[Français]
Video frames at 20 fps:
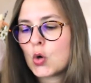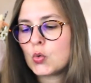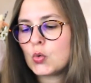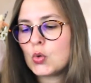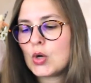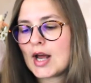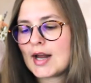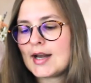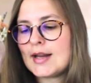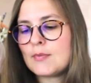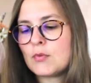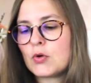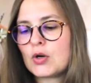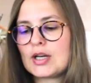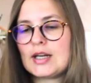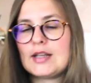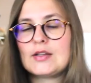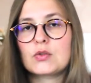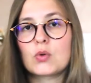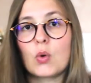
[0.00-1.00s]
où là les
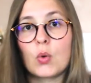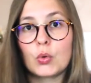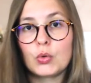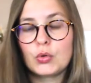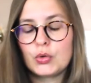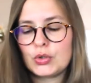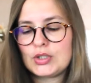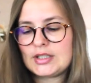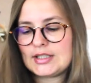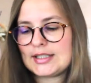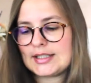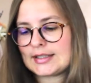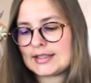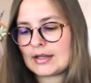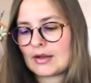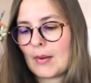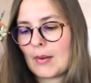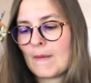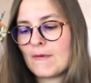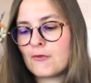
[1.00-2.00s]
mots-clés sont
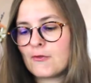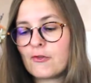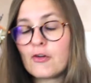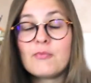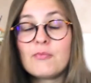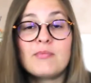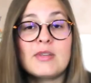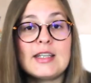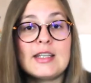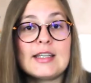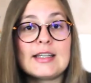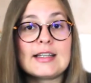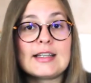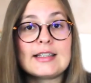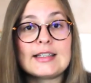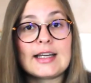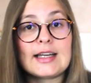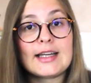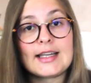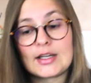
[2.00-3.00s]
gothique, vampire,
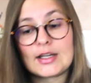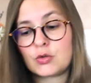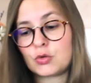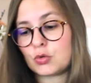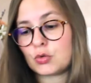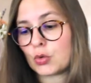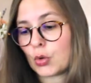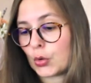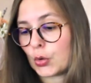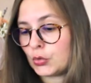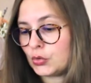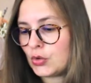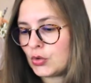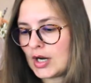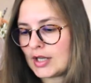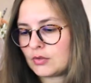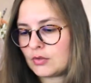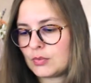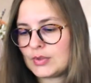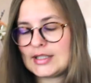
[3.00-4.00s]
créature de
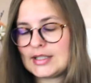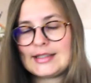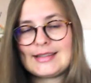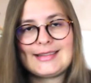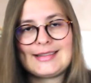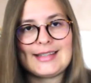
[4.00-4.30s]
la nuit,